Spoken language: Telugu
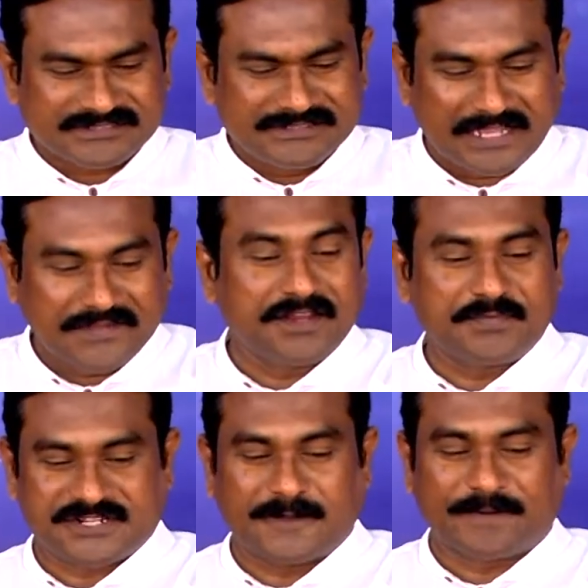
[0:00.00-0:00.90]
ఈ ఐదు
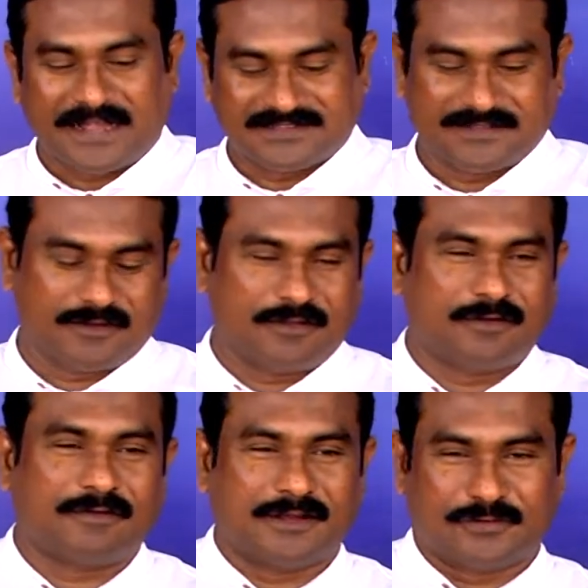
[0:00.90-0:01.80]
నిమిషాల ప్రార్థనలో
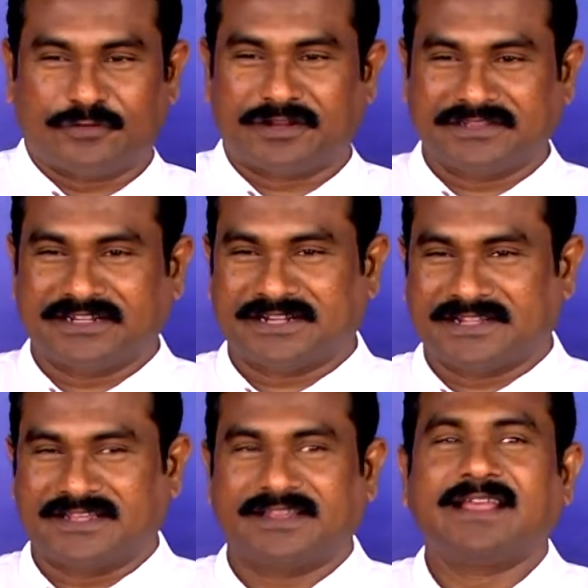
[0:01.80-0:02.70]
వాళ్ళు కోరింది
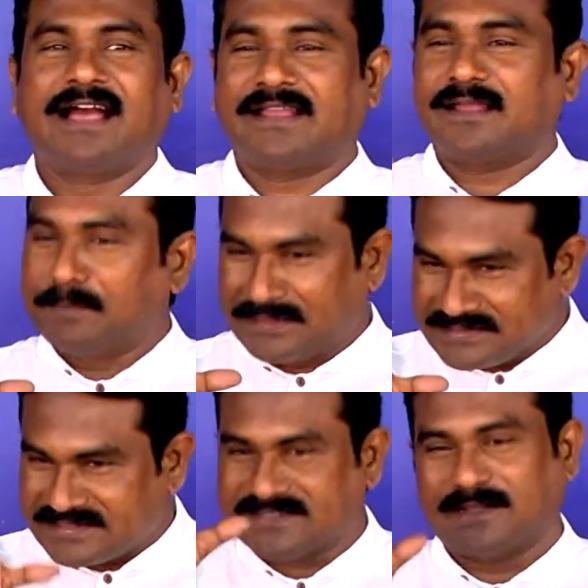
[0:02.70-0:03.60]
ఏంటంటే అయ్యా
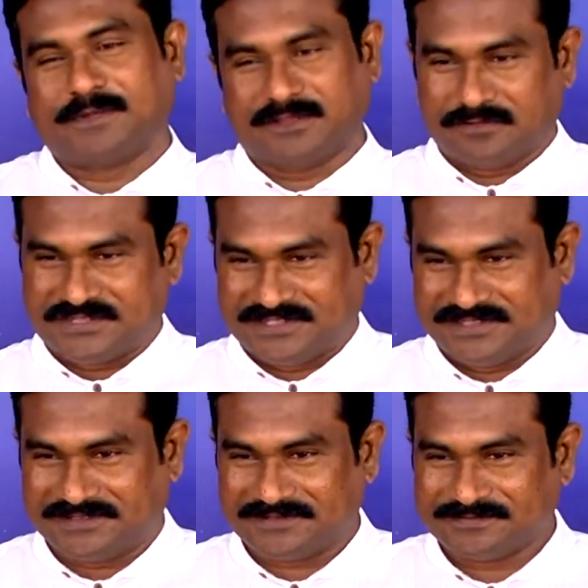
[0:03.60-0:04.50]
మంచి సంబంధం
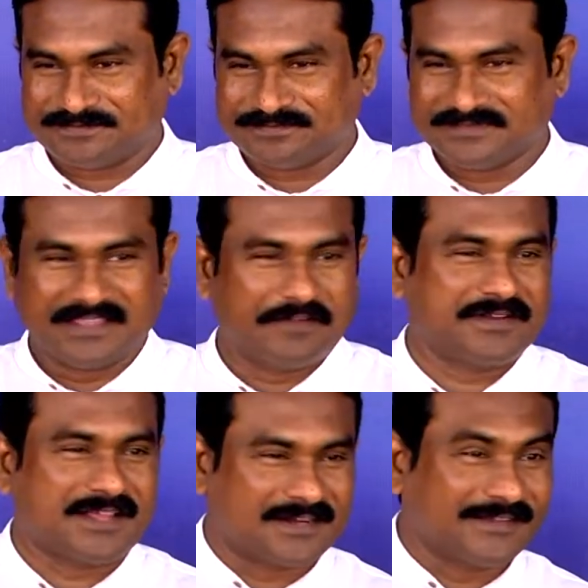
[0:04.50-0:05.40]
వచ్చింది
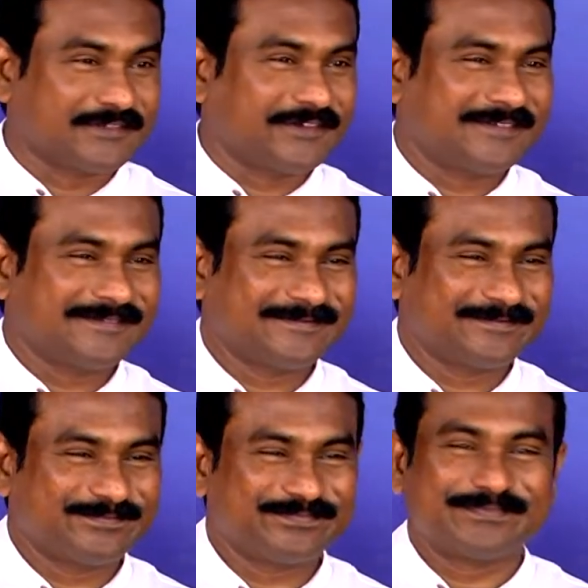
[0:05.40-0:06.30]
ఏమన్నారు నాతో
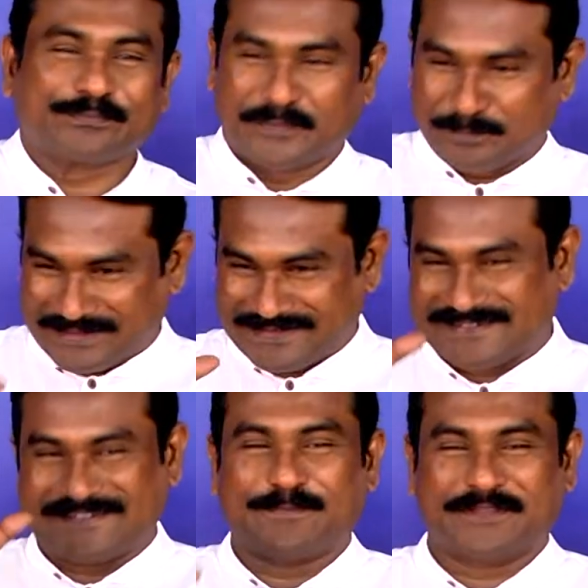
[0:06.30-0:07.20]
మంచి
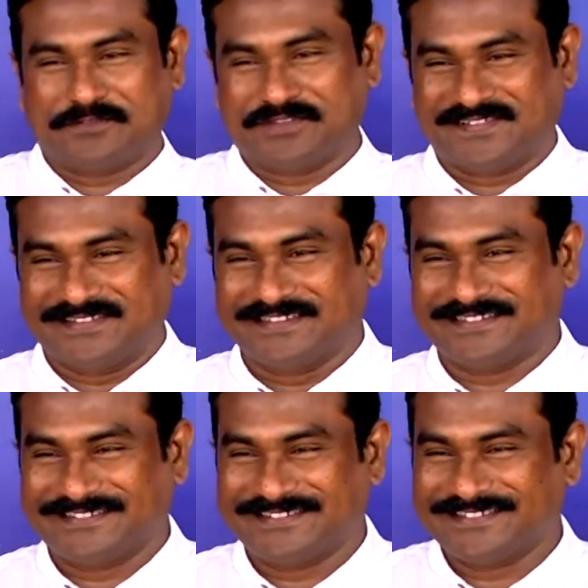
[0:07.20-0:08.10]
సంబంధం వచ్చింది
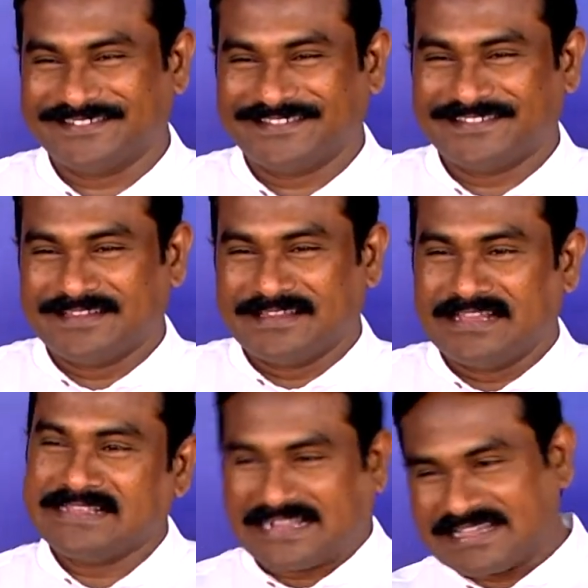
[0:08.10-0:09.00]

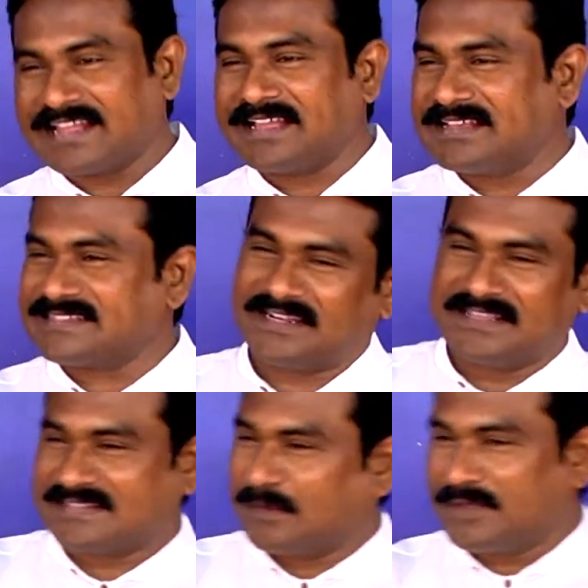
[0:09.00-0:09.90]
ఎట్లాగైనా సరే
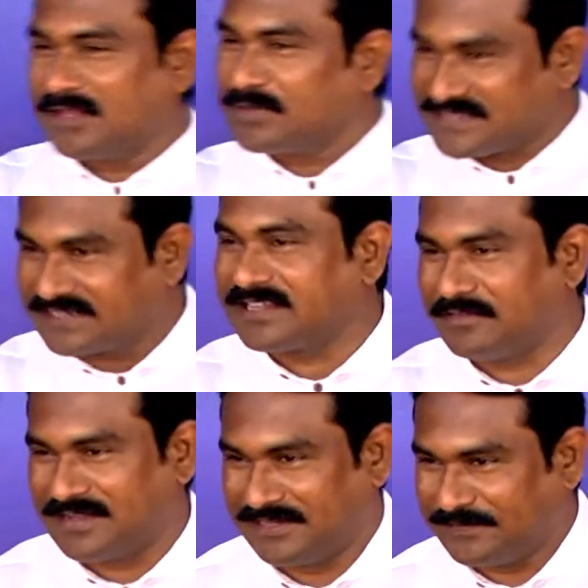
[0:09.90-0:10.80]
ఈ సంబంధము సెట్
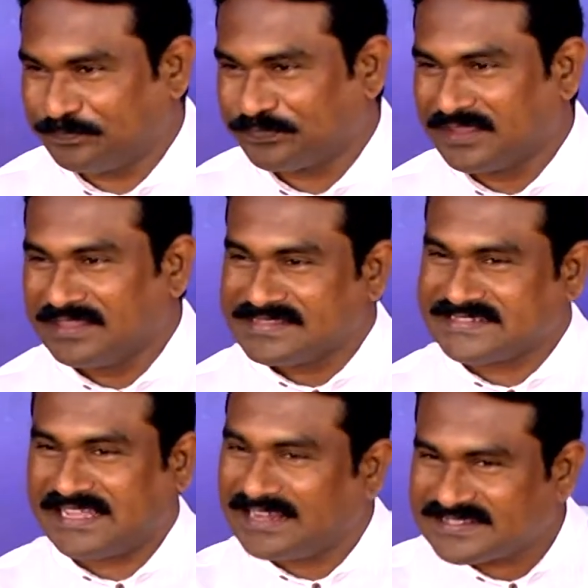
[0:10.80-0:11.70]
అవ్వాలి
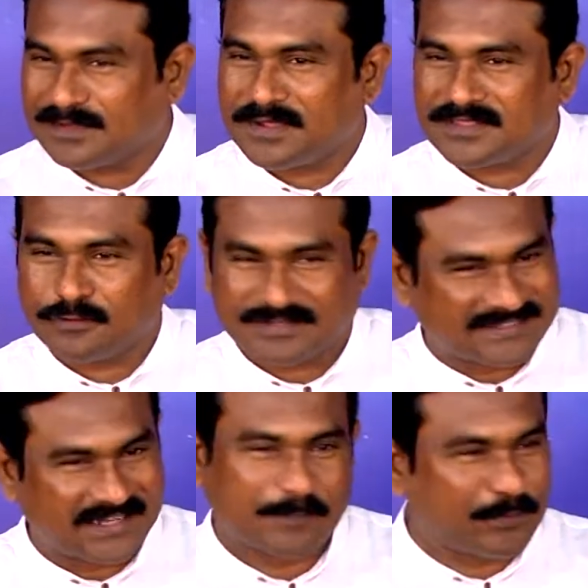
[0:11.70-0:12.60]
చాలా సంబంధాలు
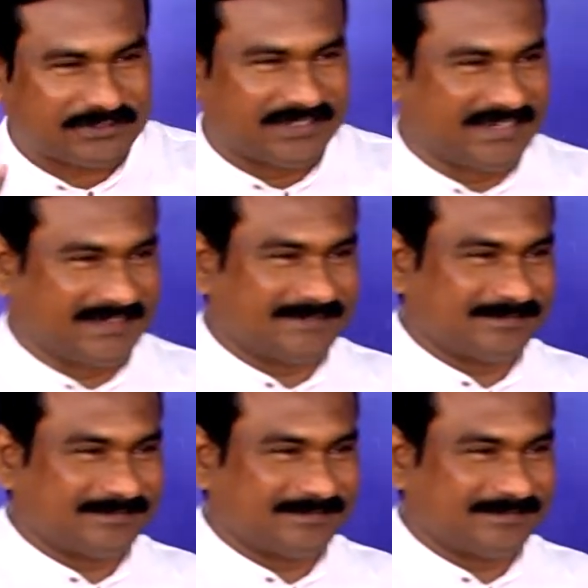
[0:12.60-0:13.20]
వస్తున్నాయి పోతున్నాయి